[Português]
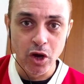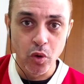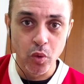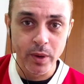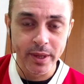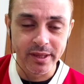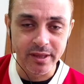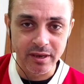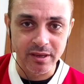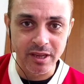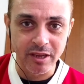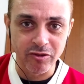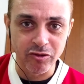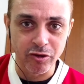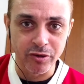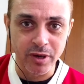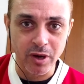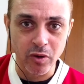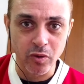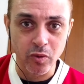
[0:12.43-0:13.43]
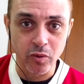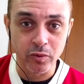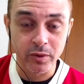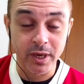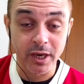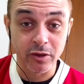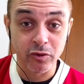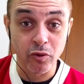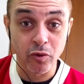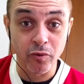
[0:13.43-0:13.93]
O Internacional
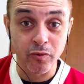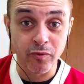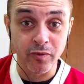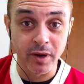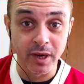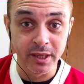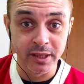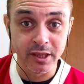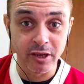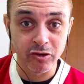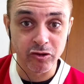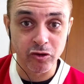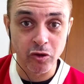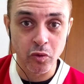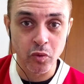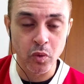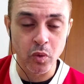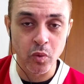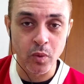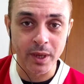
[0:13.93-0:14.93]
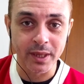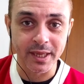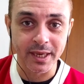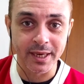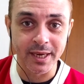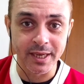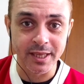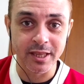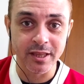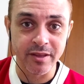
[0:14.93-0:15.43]
contratou Wanderson, um
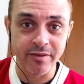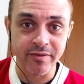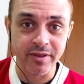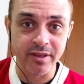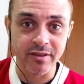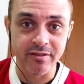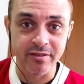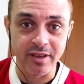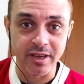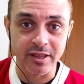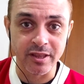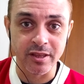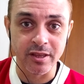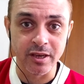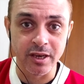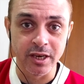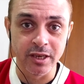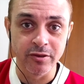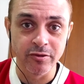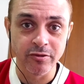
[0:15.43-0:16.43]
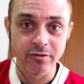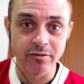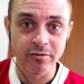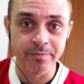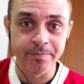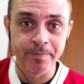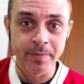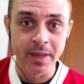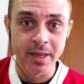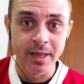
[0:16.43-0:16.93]
atacante de 27
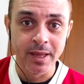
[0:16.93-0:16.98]
anos,